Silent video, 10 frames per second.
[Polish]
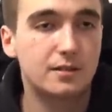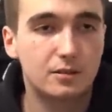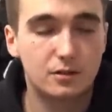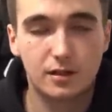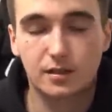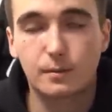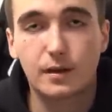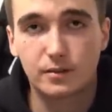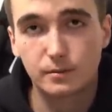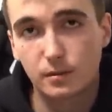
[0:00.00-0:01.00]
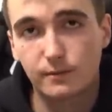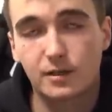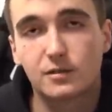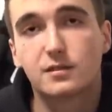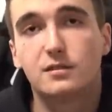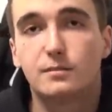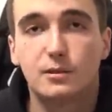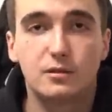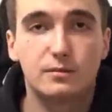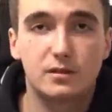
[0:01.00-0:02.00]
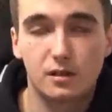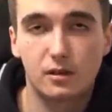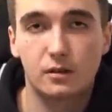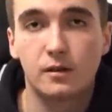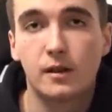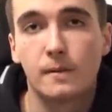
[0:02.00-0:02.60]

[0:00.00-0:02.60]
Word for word: no to tak naprawdę przebywając z innymi ludźmi tylko